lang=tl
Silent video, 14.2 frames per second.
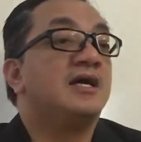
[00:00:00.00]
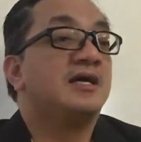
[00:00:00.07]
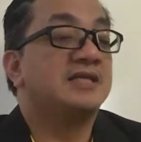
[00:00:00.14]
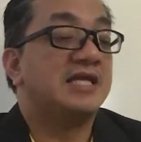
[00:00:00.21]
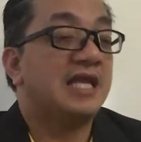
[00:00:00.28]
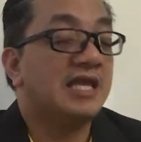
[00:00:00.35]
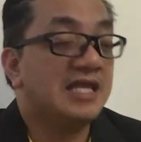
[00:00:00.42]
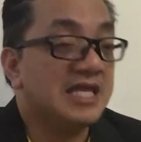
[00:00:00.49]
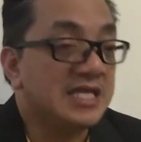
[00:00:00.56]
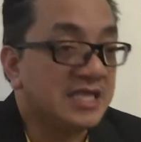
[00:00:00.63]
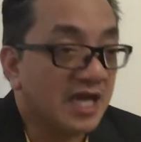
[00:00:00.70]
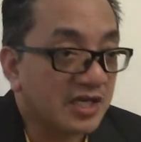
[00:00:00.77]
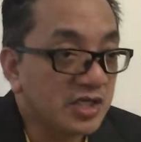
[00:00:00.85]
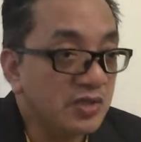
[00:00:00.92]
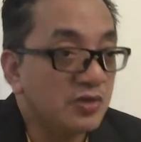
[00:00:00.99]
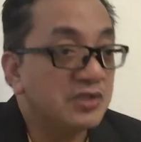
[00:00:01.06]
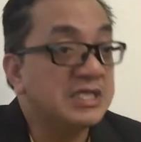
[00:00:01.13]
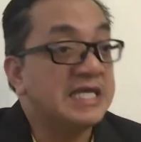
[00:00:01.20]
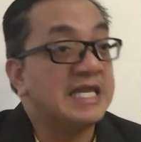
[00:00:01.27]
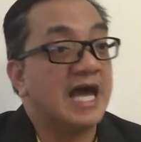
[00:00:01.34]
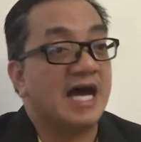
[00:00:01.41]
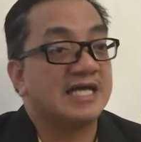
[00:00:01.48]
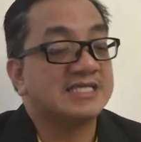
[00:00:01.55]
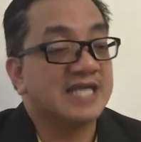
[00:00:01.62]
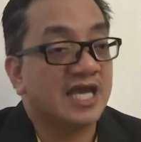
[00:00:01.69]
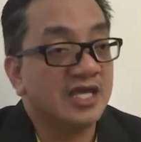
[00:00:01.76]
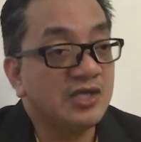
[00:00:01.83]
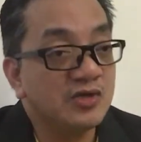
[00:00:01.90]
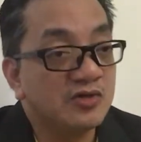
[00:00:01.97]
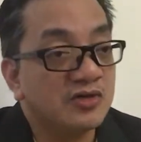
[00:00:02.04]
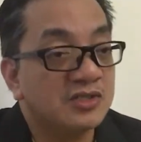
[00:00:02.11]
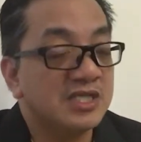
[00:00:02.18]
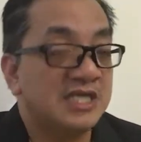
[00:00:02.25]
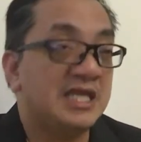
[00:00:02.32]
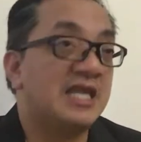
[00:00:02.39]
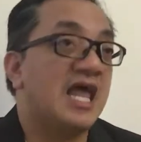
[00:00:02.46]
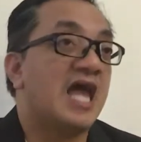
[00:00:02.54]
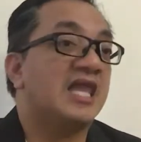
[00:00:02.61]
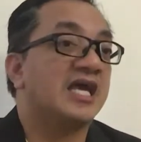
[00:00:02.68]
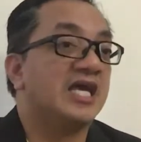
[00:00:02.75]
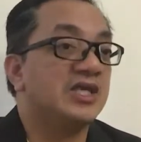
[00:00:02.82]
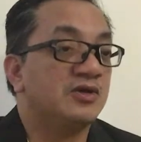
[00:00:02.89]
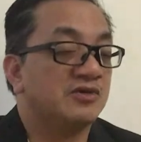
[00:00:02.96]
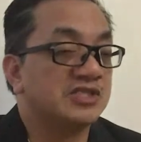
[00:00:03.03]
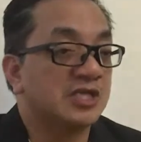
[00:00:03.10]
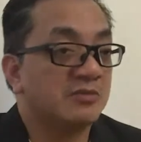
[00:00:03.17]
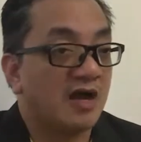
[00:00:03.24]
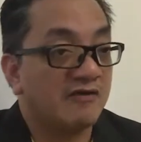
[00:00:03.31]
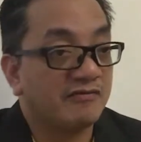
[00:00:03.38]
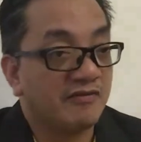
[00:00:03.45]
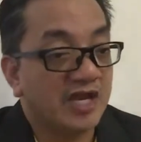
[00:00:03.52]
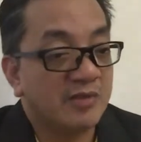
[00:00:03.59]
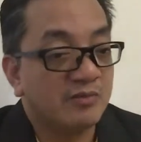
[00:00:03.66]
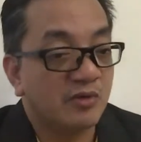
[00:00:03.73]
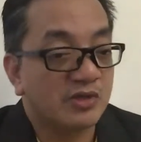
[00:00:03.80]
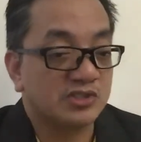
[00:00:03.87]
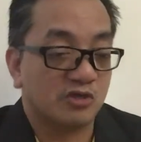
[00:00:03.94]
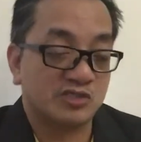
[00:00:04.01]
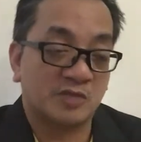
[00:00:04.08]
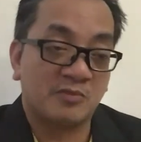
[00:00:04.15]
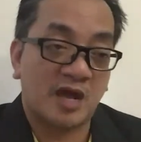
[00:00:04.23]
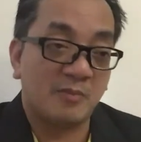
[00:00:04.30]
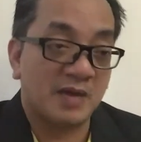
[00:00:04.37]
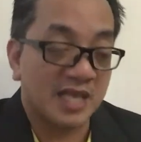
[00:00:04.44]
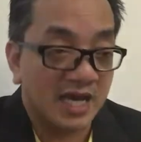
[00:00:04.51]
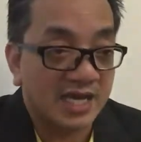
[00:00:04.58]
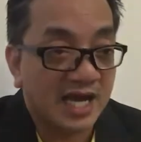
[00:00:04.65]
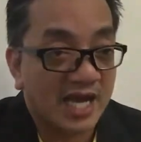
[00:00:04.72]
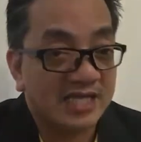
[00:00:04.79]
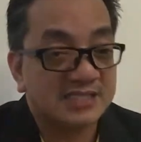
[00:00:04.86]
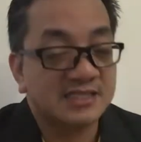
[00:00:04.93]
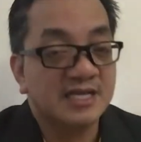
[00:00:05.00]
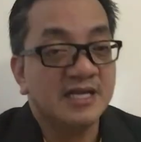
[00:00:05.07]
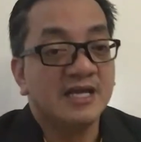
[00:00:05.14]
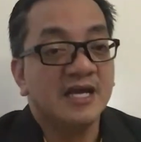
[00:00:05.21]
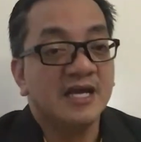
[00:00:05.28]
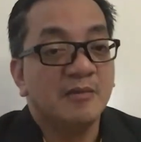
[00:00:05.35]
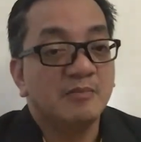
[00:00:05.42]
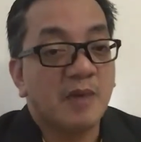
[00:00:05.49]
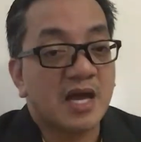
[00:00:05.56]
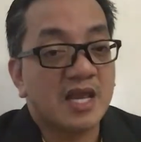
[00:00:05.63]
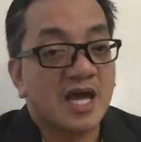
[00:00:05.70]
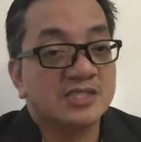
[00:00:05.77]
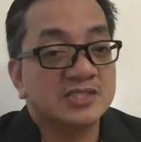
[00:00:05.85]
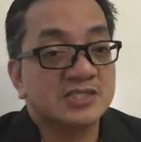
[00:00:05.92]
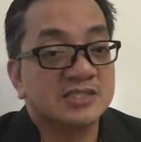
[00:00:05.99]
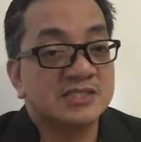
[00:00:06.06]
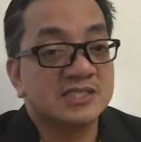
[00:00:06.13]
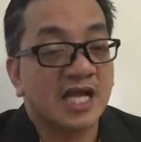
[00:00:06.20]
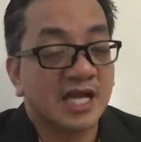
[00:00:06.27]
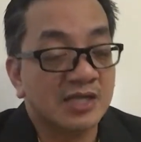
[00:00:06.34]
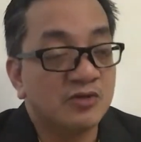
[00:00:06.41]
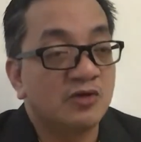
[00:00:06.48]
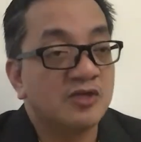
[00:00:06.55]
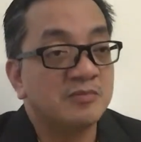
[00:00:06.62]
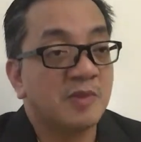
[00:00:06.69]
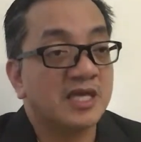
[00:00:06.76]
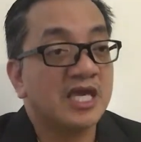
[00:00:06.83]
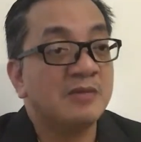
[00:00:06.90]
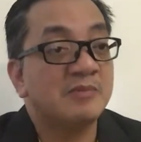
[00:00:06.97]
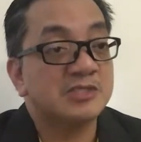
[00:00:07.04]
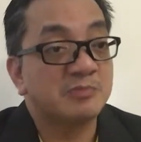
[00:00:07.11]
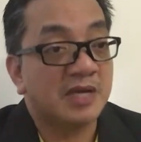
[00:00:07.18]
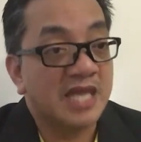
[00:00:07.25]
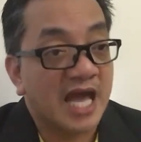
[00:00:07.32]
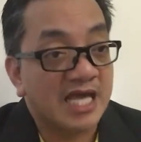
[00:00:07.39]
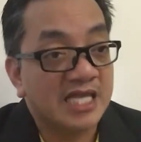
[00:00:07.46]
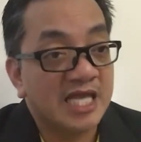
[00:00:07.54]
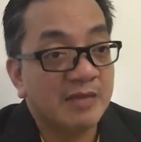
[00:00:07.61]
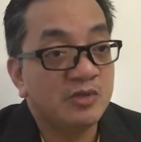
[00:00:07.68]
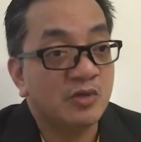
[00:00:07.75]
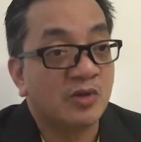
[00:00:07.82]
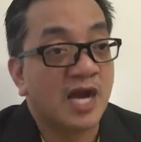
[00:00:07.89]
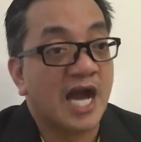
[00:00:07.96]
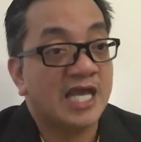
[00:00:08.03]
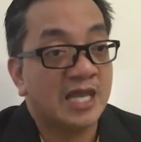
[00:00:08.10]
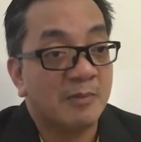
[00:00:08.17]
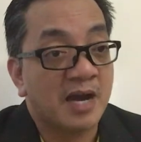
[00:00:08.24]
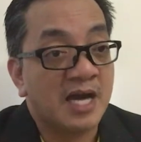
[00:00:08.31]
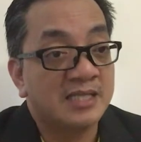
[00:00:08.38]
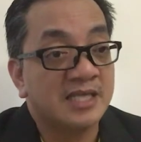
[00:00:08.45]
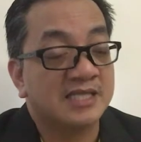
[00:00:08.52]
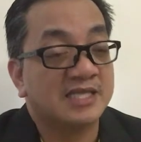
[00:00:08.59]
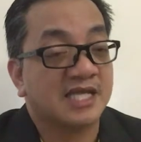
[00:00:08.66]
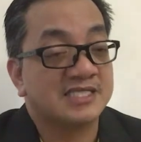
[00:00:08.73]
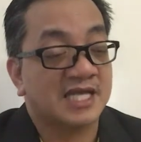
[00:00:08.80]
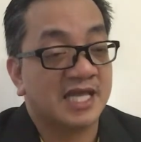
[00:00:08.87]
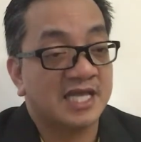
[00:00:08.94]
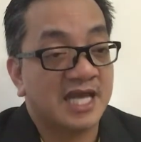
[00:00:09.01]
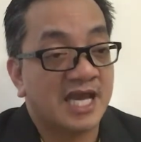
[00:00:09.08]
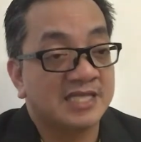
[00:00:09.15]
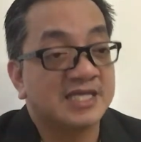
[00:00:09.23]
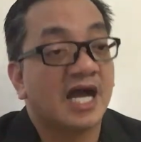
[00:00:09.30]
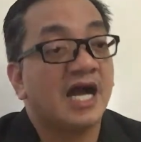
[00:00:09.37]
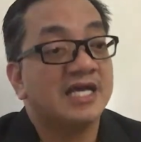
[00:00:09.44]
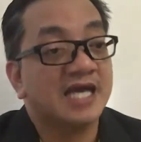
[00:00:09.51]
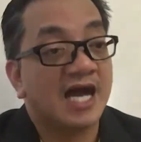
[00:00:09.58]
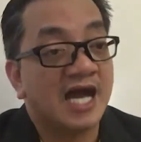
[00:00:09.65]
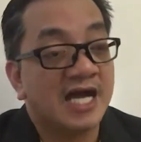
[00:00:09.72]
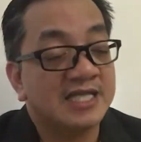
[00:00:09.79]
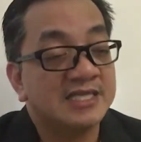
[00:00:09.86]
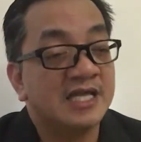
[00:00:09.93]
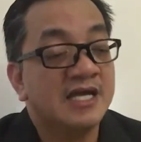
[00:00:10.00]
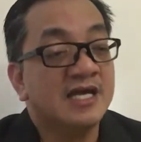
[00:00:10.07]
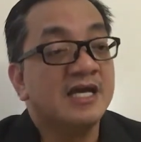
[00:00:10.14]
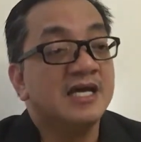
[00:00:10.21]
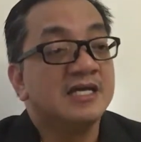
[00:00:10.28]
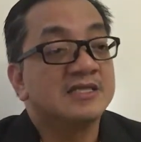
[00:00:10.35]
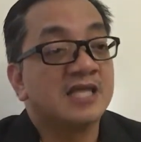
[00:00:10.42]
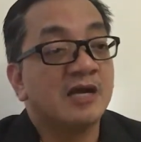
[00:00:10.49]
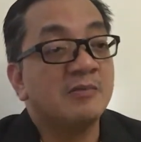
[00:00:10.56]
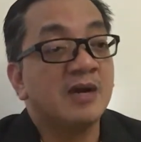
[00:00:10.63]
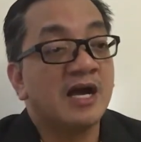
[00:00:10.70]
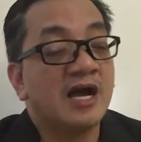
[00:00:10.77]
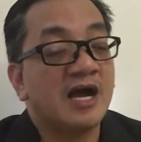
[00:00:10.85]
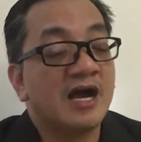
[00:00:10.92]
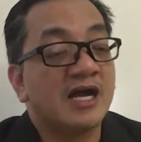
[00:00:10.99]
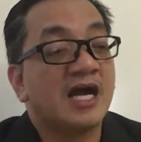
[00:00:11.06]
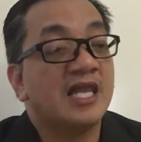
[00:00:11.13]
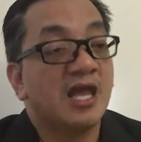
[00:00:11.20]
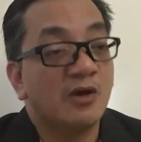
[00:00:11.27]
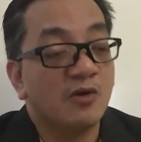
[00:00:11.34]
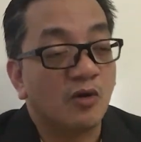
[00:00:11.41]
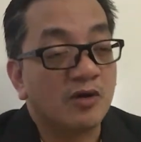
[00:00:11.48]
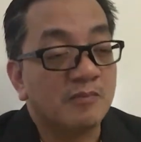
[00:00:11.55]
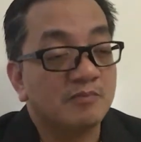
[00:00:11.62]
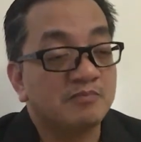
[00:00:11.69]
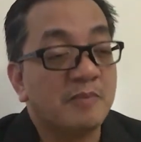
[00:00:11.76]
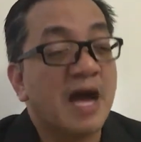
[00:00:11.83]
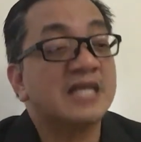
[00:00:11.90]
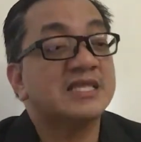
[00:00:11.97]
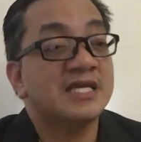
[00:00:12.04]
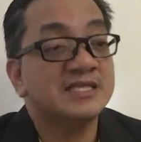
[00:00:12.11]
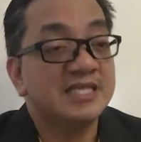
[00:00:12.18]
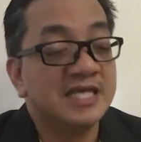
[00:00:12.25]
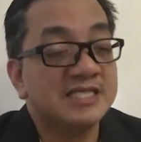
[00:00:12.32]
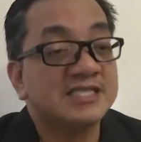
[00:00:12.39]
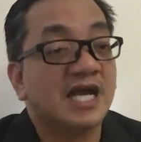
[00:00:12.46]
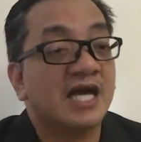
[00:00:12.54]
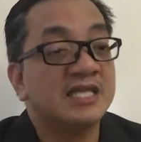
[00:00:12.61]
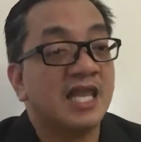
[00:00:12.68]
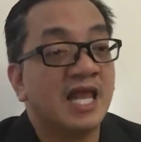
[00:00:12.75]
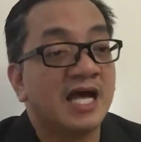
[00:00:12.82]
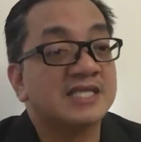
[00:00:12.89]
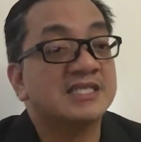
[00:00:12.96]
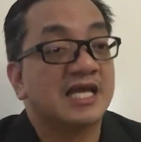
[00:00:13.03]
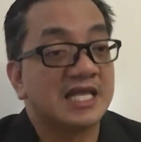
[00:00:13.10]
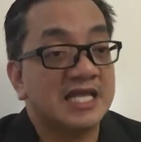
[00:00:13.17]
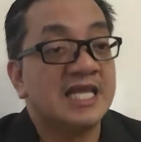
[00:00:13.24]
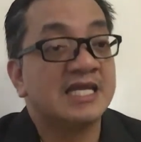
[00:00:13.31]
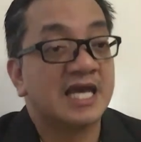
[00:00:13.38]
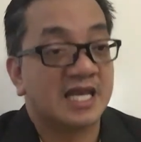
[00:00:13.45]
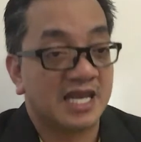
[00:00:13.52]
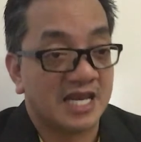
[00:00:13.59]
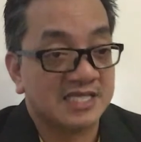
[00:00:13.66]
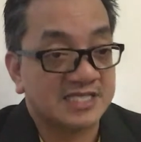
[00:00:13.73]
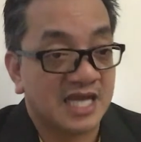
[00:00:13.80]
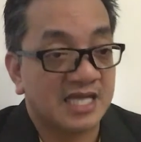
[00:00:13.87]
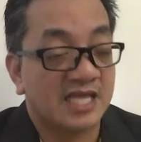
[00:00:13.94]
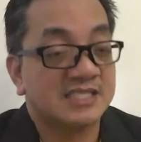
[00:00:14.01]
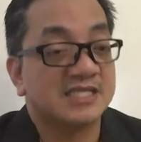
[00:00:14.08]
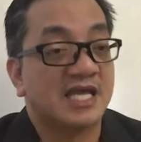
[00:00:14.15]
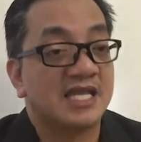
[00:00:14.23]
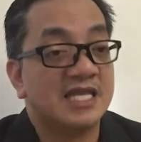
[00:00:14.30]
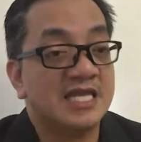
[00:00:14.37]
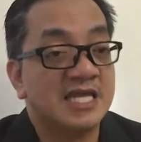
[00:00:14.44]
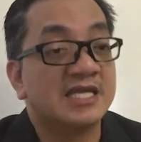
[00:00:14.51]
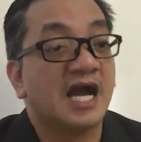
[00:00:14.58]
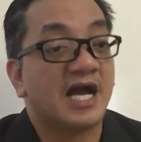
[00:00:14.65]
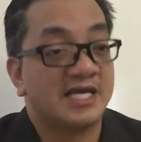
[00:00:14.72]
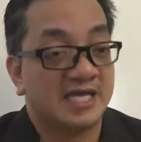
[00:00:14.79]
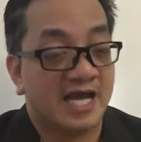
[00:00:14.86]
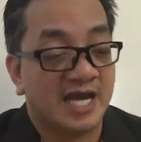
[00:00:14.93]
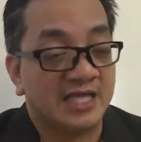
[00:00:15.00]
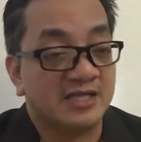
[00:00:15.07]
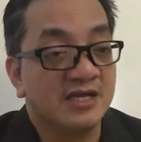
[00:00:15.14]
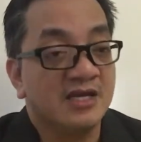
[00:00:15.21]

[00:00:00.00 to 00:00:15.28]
nililinang iyon, hinahasa iyon, inilalagay iyon sa mga frameworks o sa mga balangkas para sa ganon maging mas malalim yung kaalaman at kasanayan, kakayahan ng mga kalahok batay din sa kanilang sariling karanasan at sariling kakayahan.